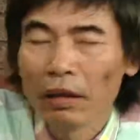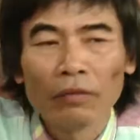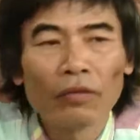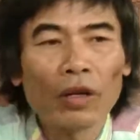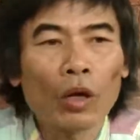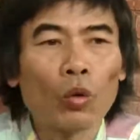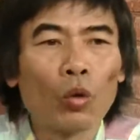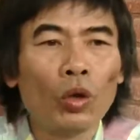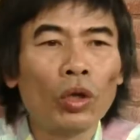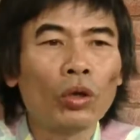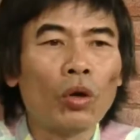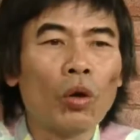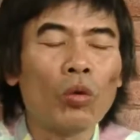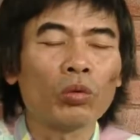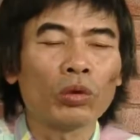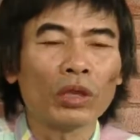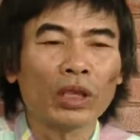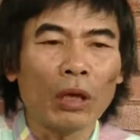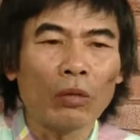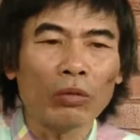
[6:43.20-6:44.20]
và cuối
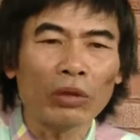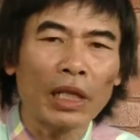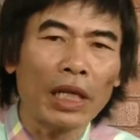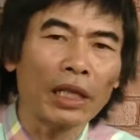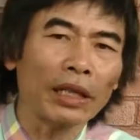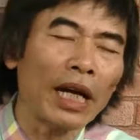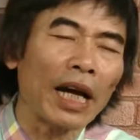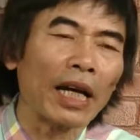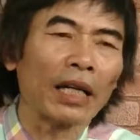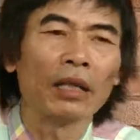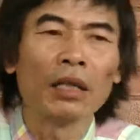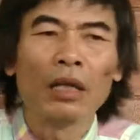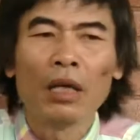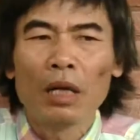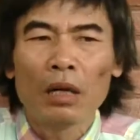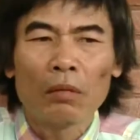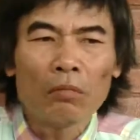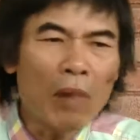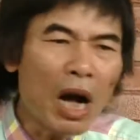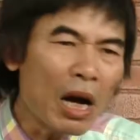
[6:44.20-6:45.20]
cùng trong sa thải
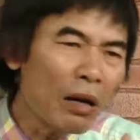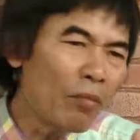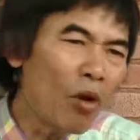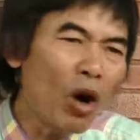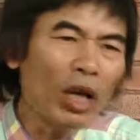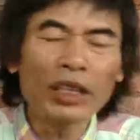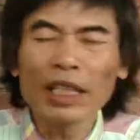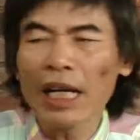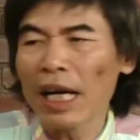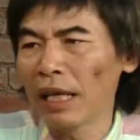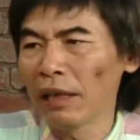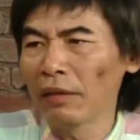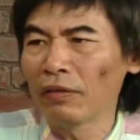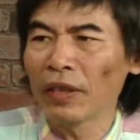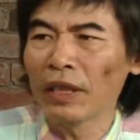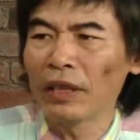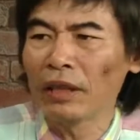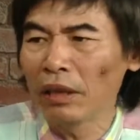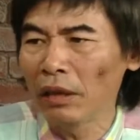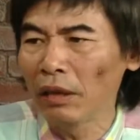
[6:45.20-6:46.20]
bằng mọi giá
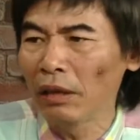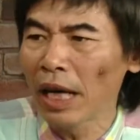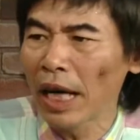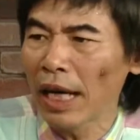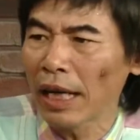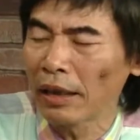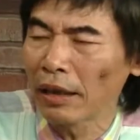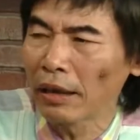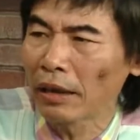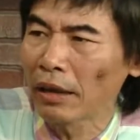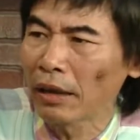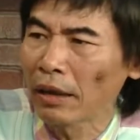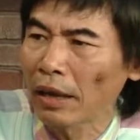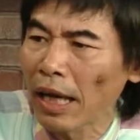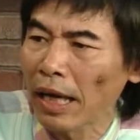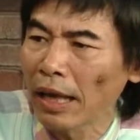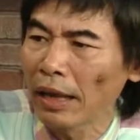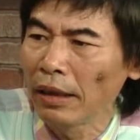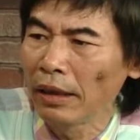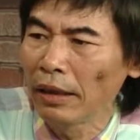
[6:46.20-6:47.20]
phải giữ lại
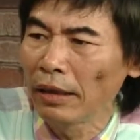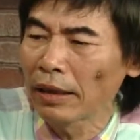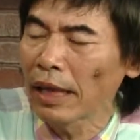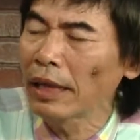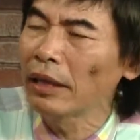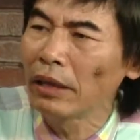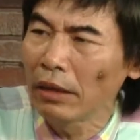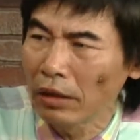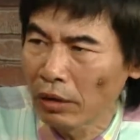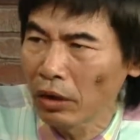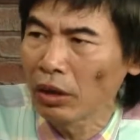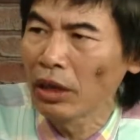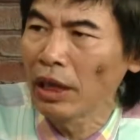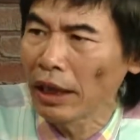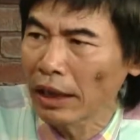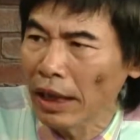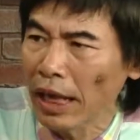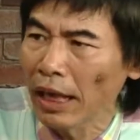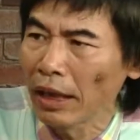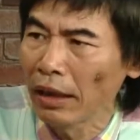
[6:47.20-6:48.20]
cái danh dự cho
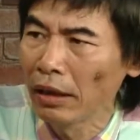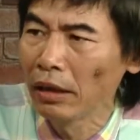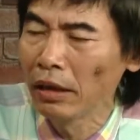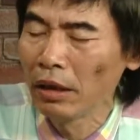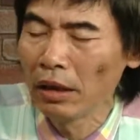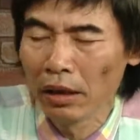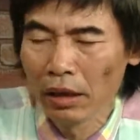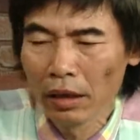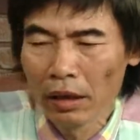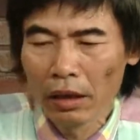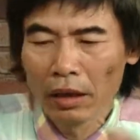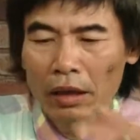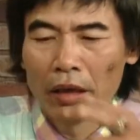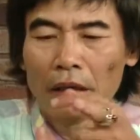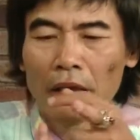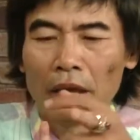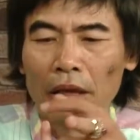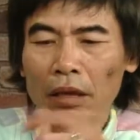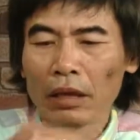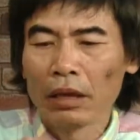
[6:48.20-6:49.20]
người ta
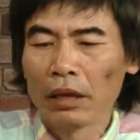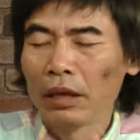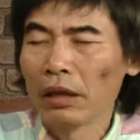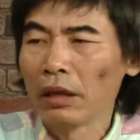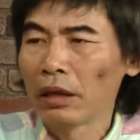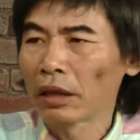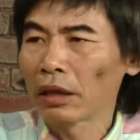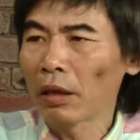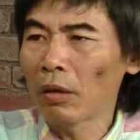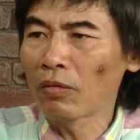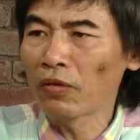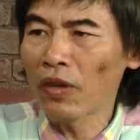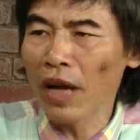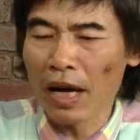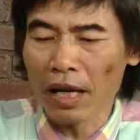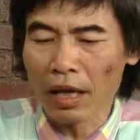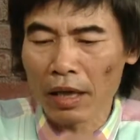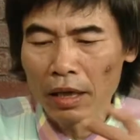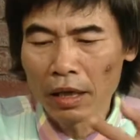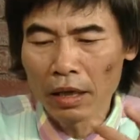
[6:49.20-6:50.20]
song
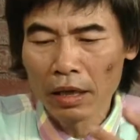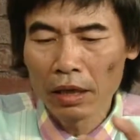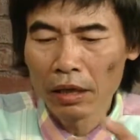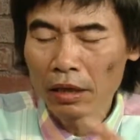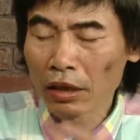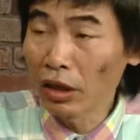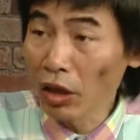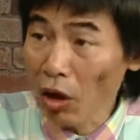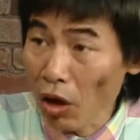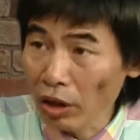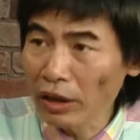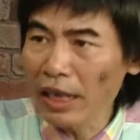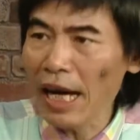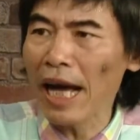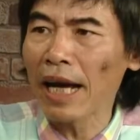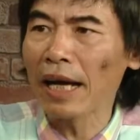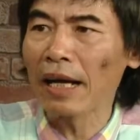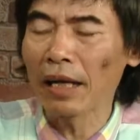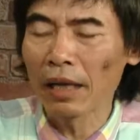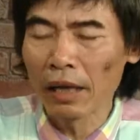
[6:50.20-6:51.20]
phẳng rõ
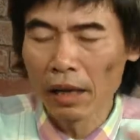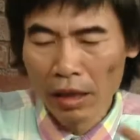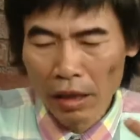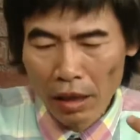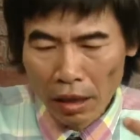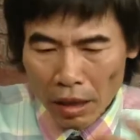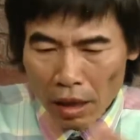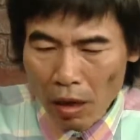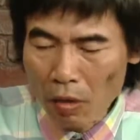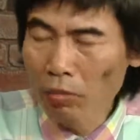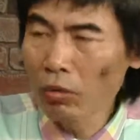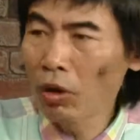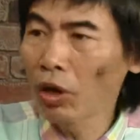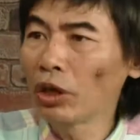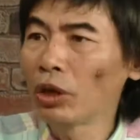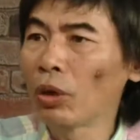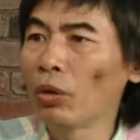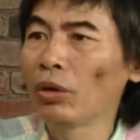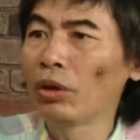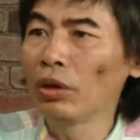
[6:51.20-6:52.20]
ràng không
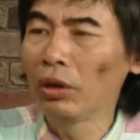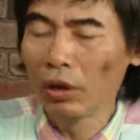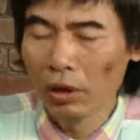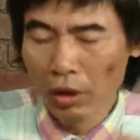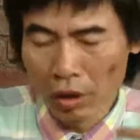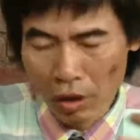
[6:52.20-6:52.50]
nói dối